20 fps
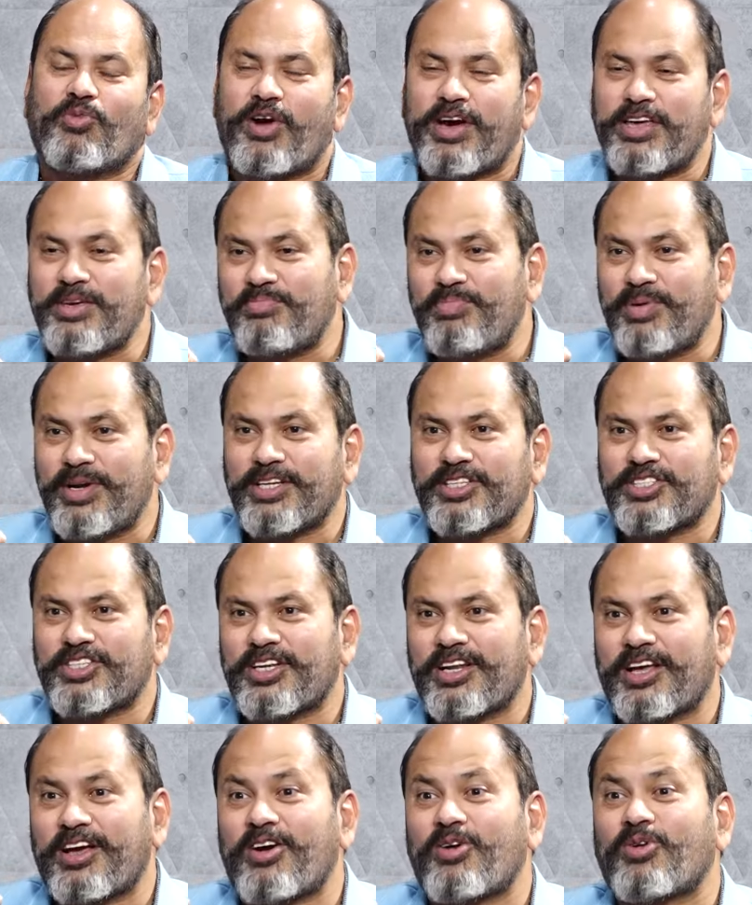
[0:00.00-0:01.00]

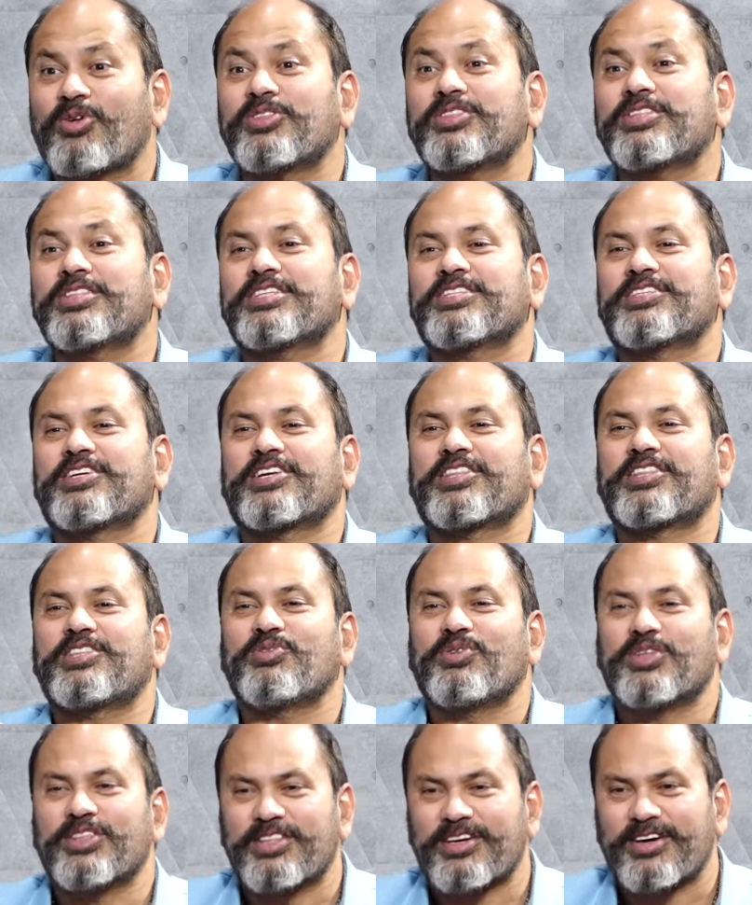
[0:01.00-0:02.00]
వైబ్రేషన్కి కొంత
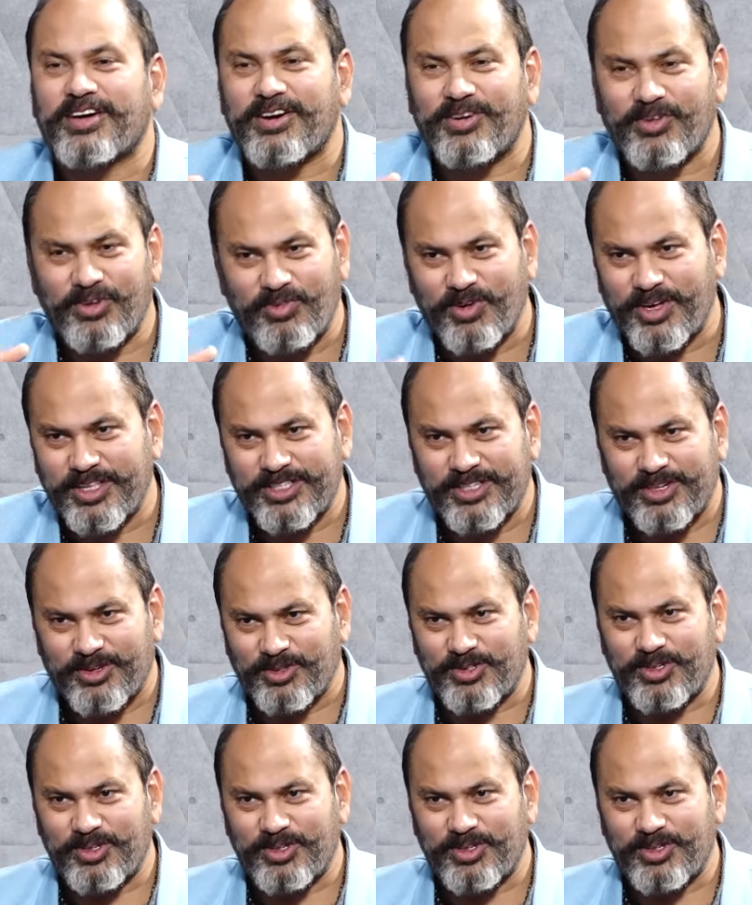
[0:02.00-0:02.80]
శక్తివంతంగా ఇవ్వాల్సిన